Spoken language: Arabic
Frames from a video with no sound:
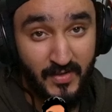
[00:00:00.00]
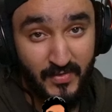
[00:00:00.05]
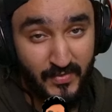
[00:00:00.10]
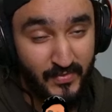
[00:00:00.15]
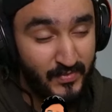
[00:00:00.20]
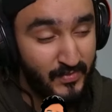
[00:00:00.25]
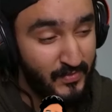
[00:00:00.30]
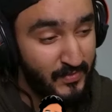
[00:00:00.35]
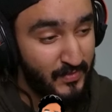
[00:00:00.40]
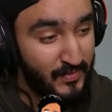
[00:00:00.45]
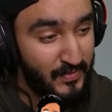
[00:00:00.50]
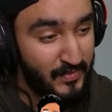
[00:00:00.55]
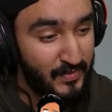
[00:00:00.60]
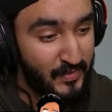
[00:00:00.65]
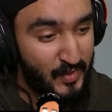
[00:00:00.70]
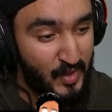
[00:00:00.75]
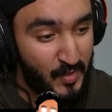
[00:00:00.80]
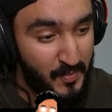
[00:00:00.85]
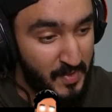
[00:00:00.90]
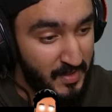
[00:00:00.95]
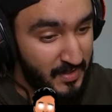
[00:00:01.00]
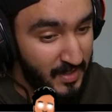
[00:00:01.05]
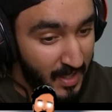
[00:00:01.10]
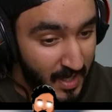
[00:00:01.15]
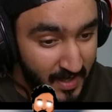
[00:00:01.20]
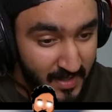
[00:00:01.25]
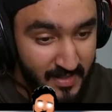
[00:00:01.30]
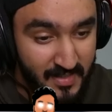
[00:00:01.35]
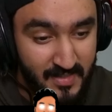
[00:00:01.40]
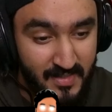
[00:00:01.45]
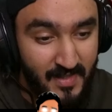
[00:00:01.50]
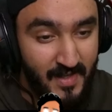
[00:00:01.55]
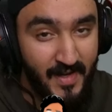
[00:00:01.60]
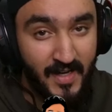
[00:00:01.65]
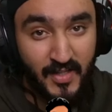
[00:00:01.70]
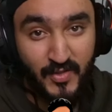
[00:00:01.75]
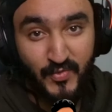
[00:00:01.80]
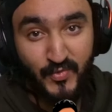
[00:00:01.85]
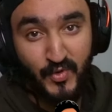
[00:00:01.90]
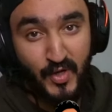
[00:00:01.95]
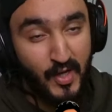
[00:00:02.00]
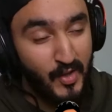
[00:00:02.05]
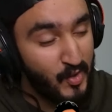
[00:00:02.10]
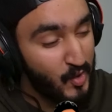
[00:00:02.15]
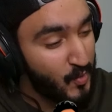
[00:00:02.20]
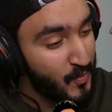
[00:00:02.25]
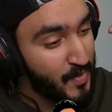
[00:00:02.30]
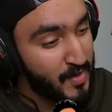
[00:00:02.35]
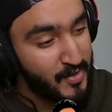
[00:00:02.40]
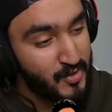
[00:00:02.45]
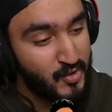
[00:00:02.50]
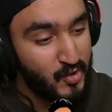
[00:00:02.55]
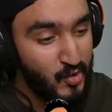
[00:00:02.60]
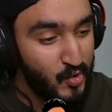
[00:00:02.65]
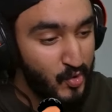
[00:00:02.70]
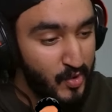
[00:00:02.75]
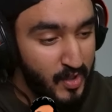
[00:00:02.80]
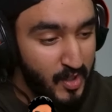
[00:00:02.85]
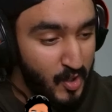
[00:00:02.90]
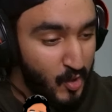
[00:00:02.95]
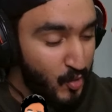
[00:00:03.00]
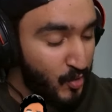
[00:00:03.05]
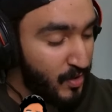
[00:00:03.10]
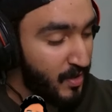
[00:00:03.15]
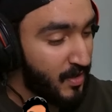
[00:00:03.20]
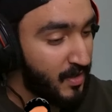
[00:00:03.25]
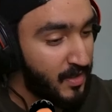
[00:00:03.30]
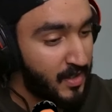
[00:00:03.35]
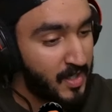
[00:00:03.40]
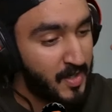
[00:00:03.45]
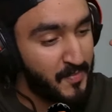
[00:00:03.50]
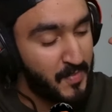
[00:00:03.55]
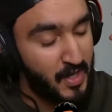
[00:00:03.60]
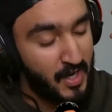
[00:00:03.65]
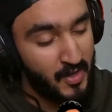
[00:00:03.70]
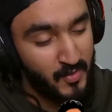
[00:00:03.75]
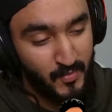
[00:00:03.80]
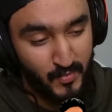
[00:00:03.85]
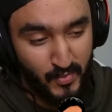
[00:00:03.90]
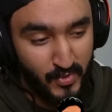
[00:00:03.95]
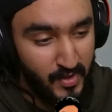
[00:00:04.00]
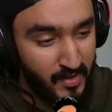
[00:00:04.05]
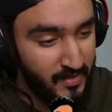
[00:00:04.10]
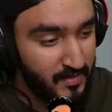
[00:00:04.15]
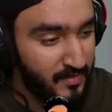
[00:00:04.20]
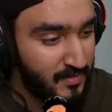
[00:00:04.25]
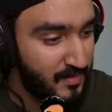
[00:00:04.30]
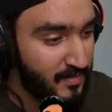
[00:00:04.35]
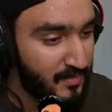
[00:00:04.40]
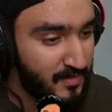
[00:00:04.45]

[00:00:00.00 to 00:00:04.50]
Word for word: كيف المدارس صارت فاضية ومهجورة وكلها مع عن بعد